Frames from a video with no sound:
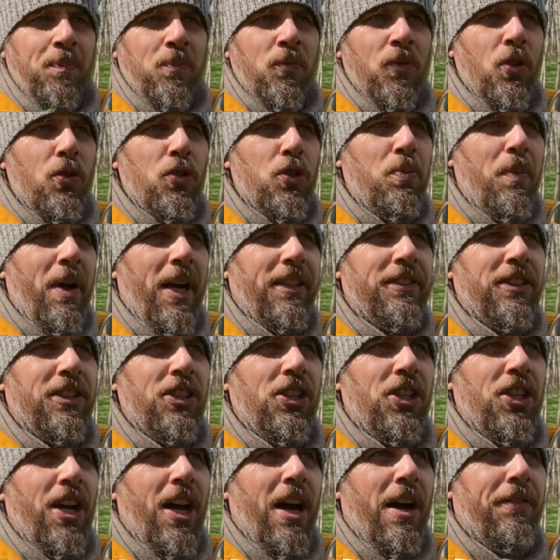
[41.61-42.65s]
du schmeckst
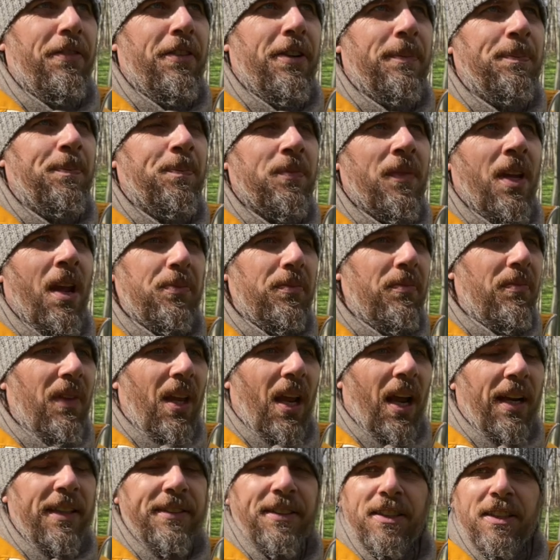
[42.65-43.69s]
die Schärfe.
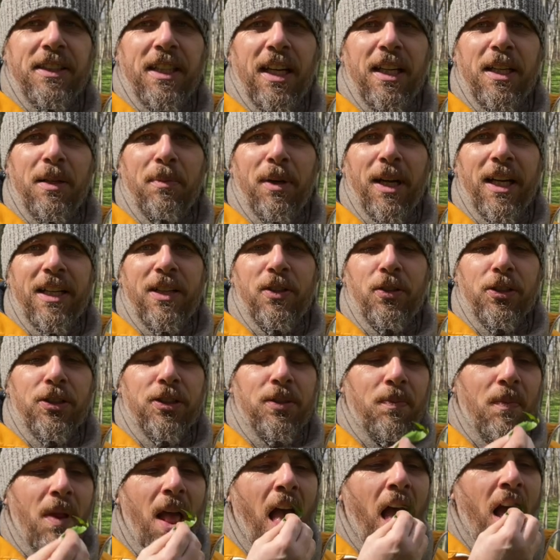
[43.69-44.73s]
Das sind keine
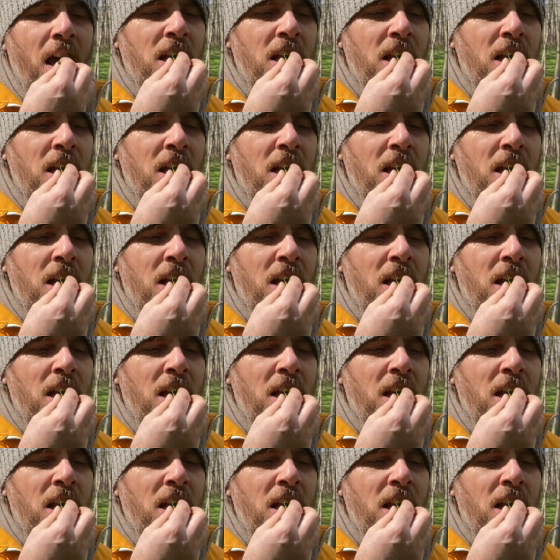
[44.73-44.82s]
Maiklöckchen.